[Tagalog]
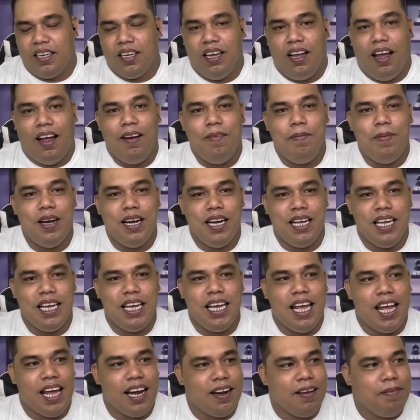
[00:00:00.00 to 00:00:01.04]
Ano ba
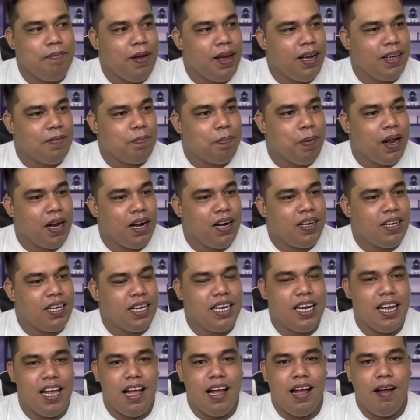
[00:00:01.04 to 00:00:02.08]
nangyayari? Bakit parang
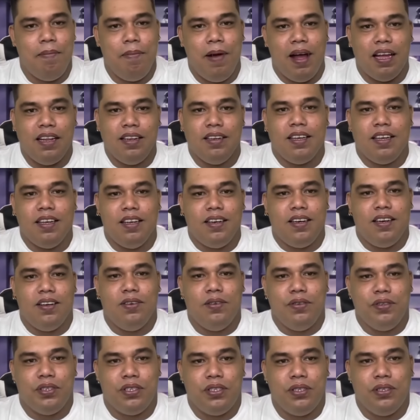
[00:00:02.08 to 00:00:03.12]
kinakabahan kayo
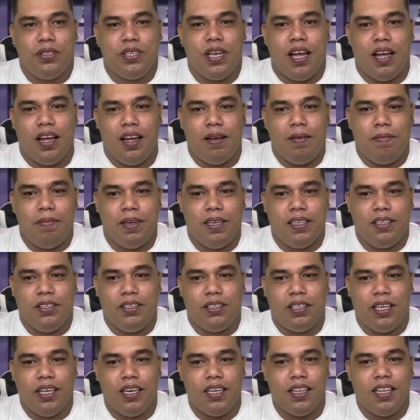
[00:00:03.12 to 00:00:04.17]
ng gusto sa mga
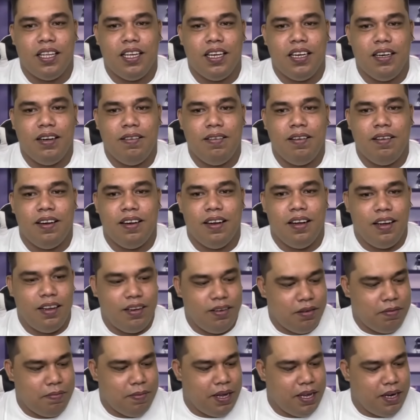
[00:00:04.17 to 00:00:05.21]
Duterte? Ano,
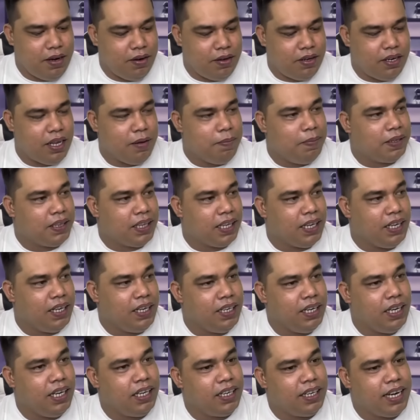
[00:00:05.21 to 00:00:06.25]
anong meron? Eh, matagal
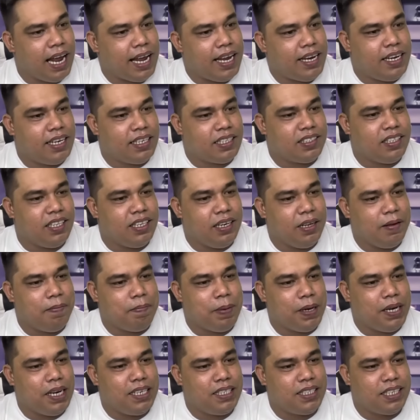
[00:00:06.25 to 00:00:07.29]
na yung dynasty na yung
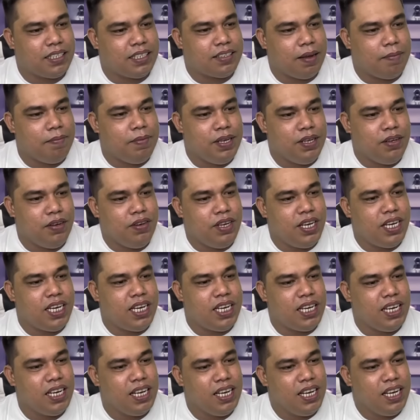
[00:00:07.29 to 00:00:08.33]
pinagsasabi nyo eh.
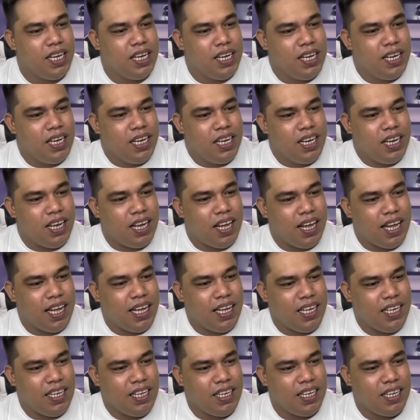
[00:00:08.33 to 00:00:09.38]

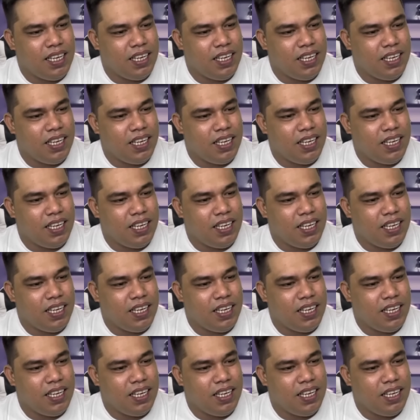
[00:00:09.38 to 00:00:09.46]
Ha?